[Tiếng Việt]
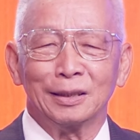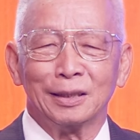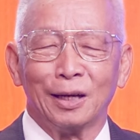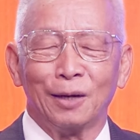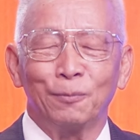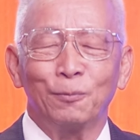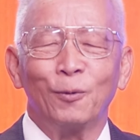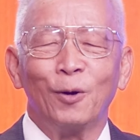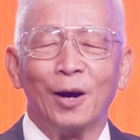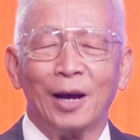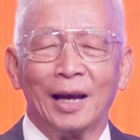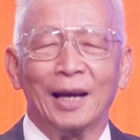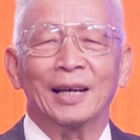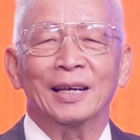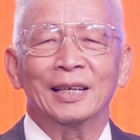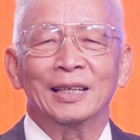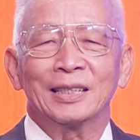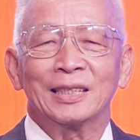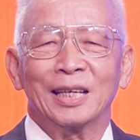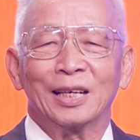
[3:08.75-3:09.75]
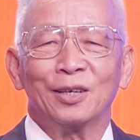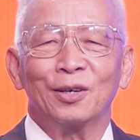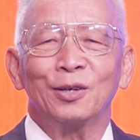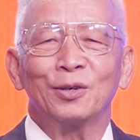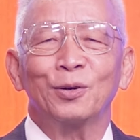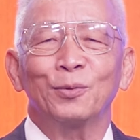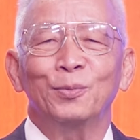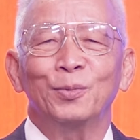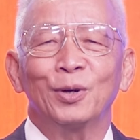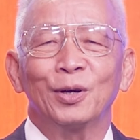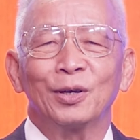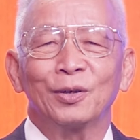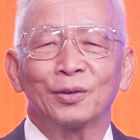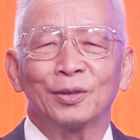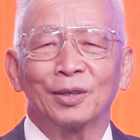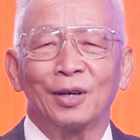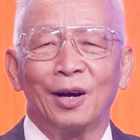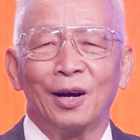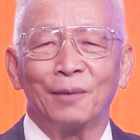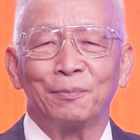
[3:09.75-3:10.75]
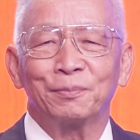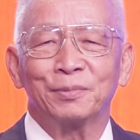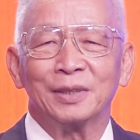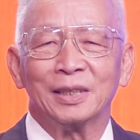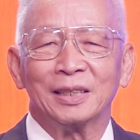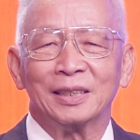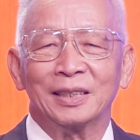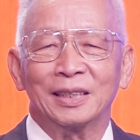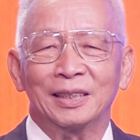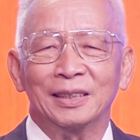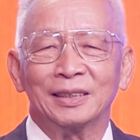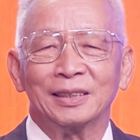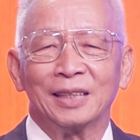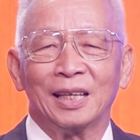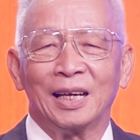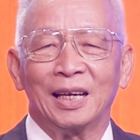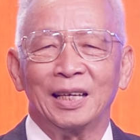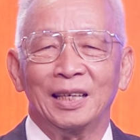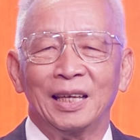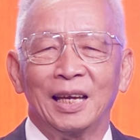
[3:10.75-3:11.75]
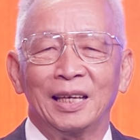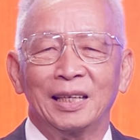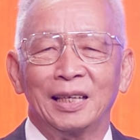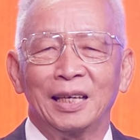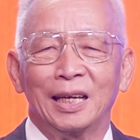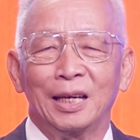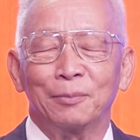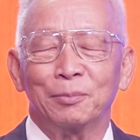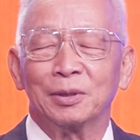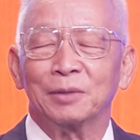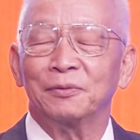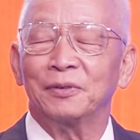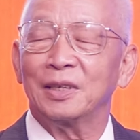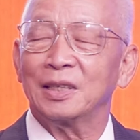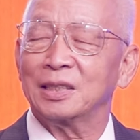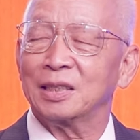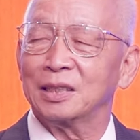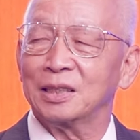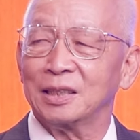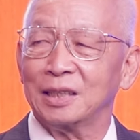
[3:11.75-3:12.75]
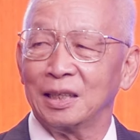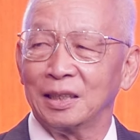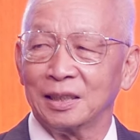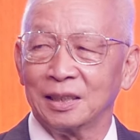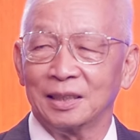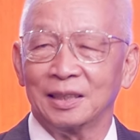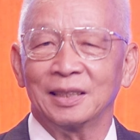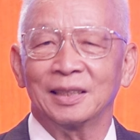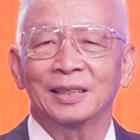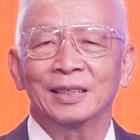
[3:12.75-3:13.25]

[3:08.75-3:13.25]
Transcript: cộng hòa sẽ có cuộc họp rất lớn tại Anaheim Convention Center